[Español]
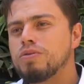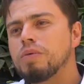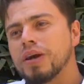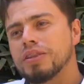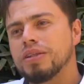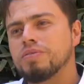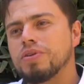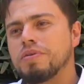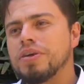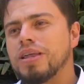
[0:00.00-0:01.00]
un
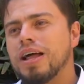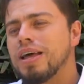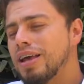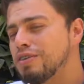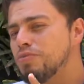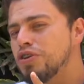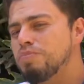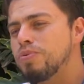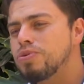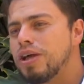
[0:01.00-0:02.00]
objetivo de vida. Es muy
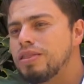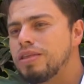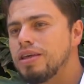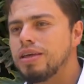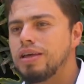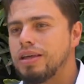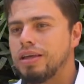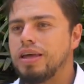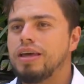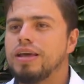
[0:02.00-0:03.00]
importante
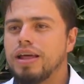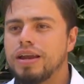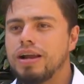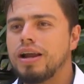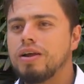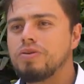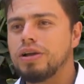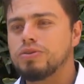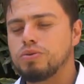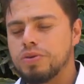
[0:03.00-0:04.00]
eh, quedar en claro
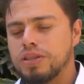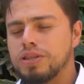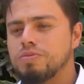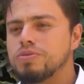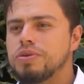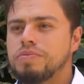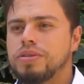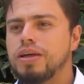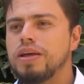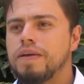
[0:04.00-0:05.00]
que los objetivos de
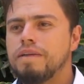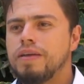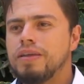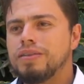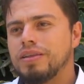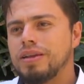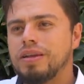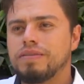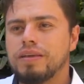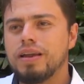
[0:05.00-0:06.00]
vida tienen
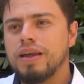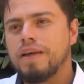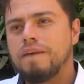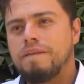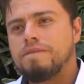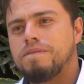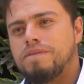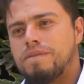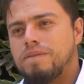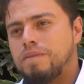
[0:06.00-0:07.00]
que ser,
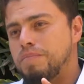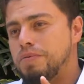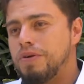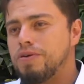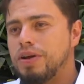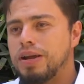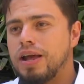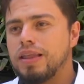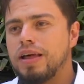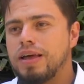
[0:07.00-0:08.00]
primero que
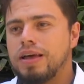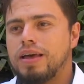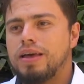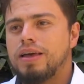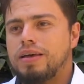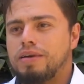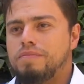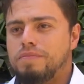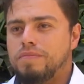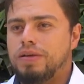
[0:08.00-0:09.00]
nada,
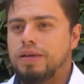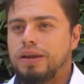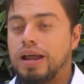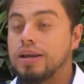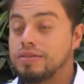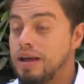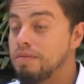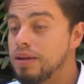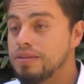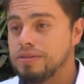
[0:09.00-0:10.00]

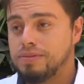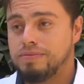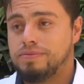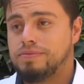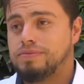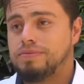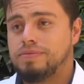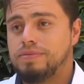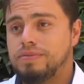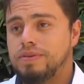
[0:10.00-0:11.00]
realizables.
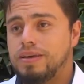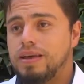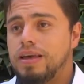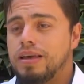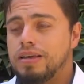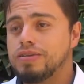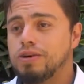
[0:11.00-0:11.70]
Y